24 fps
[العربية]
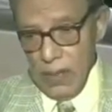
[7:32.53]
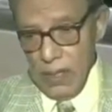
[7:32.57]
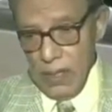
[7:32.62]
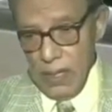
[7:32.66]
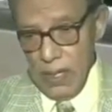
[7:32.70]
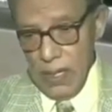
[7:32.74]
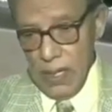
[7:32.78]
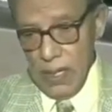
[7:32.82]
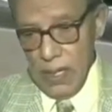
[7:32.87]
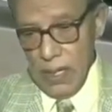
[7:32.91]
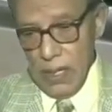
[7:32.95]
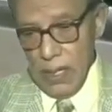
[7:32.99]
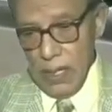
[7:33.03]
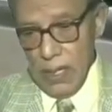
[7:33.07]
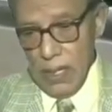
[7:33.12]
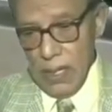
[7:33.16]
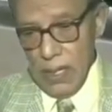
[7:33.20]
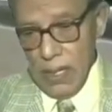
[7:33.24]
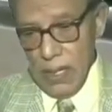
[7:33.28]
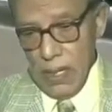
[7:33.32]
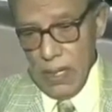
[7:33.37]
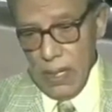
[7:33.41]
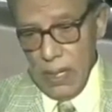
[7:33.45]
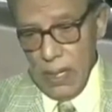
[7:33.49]

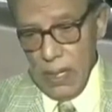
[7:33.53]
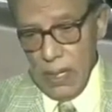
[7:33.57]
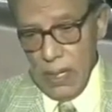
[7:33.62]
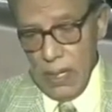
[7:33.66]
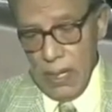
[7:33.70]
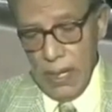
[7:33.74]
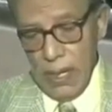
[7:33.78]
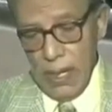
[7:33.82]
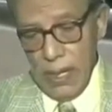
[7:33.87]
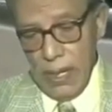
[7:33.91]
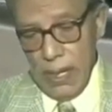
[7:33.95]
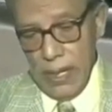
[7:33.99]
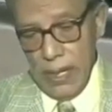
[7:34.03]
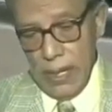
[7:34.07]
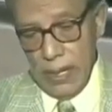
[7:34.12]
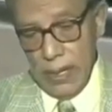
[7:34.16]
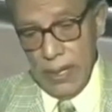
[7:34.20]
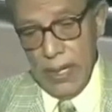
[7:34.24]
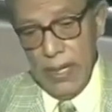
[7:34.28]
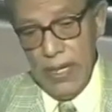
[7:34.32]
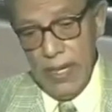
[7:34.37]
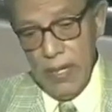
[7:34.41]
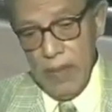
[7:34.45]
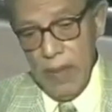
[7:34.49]
آه،
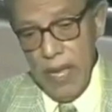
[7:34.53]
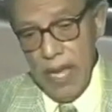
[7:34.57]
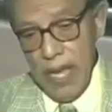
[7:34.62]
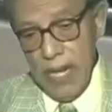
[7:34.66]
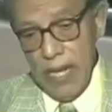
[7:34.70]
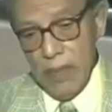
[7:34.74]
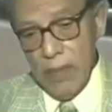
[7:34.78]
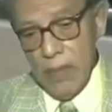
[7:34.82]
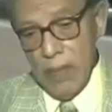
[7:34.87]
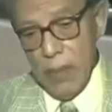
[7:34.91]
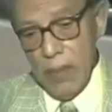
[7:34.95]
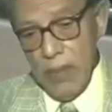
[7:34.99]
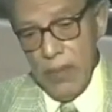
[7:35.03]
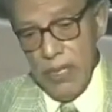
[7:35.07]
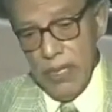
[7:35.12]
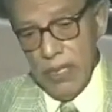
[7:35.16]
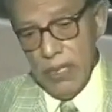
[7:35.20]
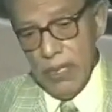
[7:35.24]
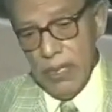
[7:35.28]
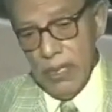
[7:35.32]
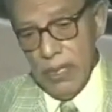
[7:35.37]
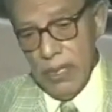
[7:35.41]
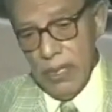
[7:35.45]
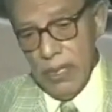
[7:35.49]
أكن بقى لما
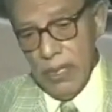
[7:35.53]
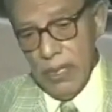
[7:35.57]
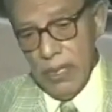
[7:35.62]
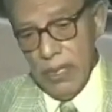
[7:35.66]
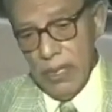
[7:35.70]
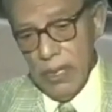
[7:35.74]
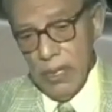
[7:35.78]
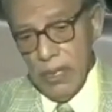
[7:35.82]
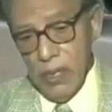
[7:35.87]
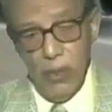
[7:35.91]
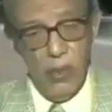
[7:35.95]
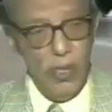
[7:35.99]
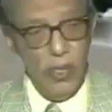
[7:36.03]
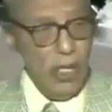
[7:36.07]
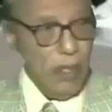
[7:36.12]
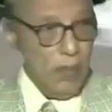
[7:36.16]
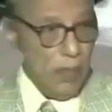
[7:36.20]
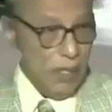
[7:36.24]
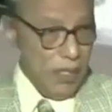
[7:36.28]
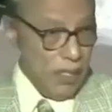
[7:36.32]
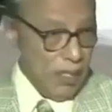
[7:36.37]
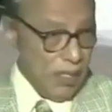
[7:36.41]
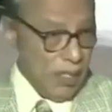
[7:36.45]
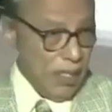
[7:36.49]
بيجي
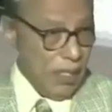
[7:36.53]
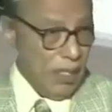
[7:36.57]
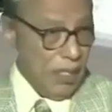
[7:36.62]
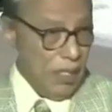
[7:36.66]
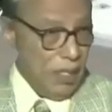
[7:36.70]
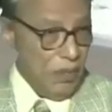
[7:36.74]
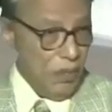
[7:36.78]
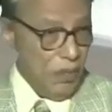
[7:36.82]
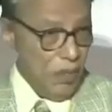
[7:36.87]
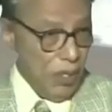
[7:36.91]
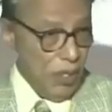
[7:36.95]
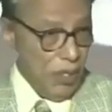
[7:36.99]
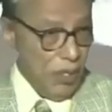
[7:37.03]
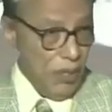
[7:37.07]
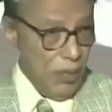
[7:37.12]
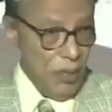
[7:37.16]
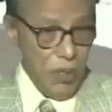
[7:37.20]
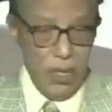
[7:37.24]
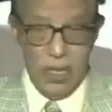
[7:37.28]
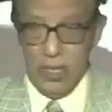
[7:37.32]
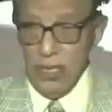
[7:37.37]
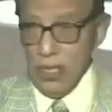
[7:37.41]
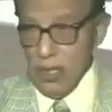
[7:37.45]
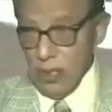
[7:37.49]
العلماء يتكلموا عن
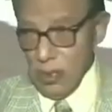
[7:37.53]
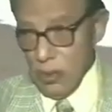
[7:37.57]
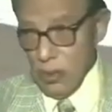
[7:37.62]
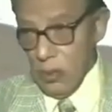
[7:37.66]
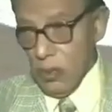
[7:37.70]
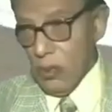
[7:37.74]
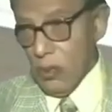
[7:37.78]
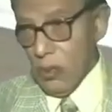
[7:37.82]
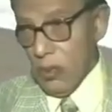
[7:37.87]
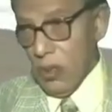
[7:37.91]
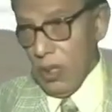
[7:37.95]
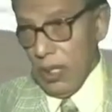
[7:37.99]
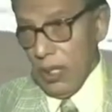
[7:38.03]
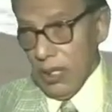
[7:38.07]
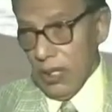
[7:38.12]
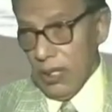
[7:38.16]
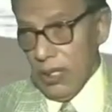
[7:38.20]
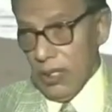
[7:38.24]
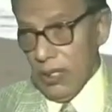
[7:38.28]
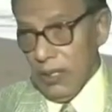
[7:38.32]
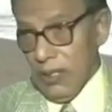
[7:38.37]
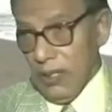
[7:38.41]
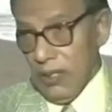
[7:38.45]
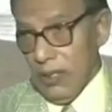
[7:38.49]
لغة الطيور
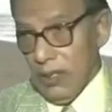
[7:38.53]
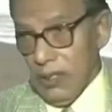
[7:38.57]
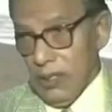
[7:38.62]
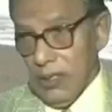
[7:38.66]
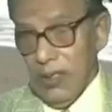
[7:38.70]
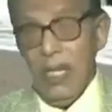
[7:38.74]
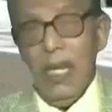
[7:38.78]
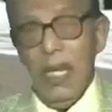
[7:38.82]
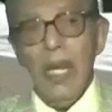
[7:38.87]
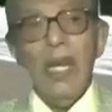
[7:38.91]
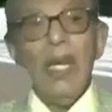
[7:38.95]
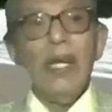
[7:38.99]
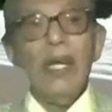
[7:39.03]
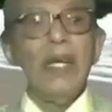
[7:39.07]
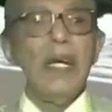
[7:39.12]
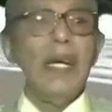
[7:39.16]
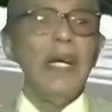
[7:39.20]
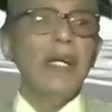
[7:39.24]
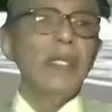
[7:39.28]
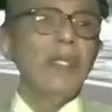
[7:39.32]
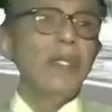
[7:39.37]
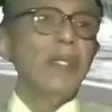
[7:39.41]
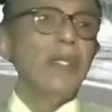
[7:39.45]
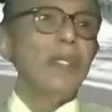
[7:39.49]
والحاجات دي ده
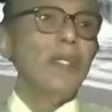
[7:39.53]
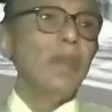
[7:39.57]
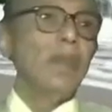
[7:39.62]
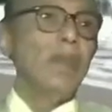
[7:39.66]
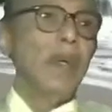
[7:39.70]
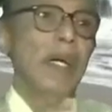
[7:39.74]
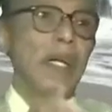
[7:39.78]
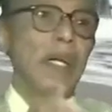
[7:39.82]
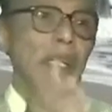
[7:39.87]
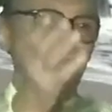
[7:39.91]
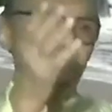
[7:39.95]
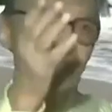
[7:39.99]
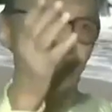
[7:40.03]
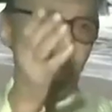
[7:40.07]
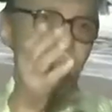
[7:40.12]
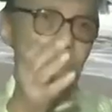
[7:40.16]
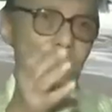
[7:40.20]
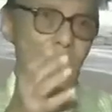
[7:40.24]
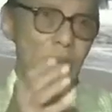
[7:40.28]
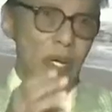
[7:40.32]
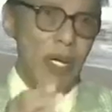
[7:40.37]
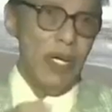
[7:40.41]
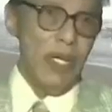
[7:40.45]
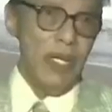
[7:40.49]
يعني
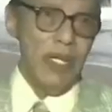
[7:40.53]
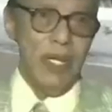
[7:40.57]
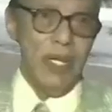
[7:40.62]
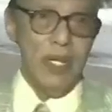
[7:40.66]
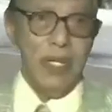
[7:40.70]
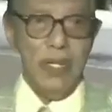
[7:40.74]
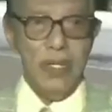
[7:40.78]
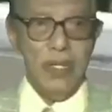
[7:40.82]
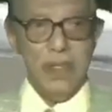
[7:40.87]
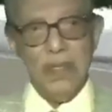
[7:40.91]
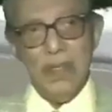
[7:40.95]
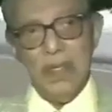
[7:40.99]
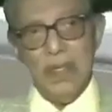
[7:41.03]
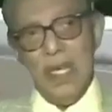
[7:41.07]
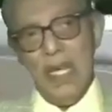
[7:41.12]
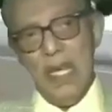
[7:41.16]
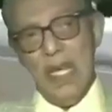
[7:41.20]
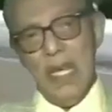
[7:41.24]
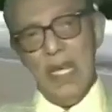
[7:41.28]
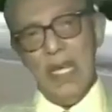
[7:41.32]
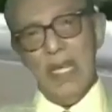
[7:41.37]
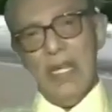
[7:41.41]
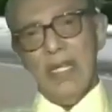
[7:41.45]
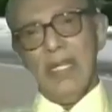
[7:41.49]
معرفتهم قليلة خالص
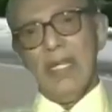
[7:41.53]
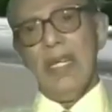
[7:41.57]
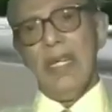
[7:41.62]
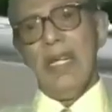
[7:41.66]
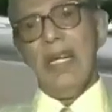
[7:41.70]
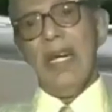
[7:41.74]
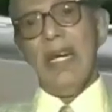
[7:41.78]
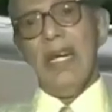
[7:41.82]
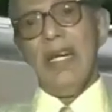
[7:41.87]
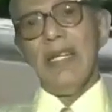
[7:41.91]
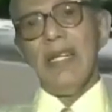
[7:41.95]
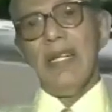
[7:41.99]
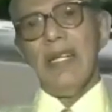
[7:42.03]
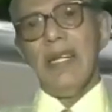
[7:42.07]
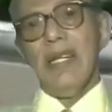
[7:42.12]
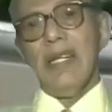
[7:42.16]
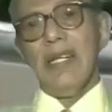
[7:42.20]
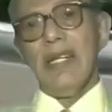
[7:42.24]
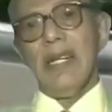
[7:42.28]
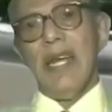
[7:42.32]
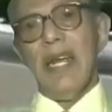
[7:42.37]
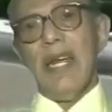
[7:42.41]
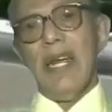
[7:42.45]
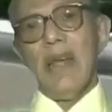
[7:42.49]
ده يعني
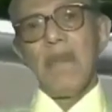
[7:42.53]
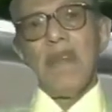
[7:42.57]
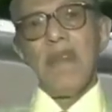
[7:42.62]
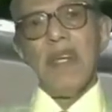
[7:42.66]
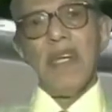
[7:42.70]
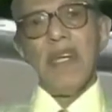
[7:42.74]
الكلام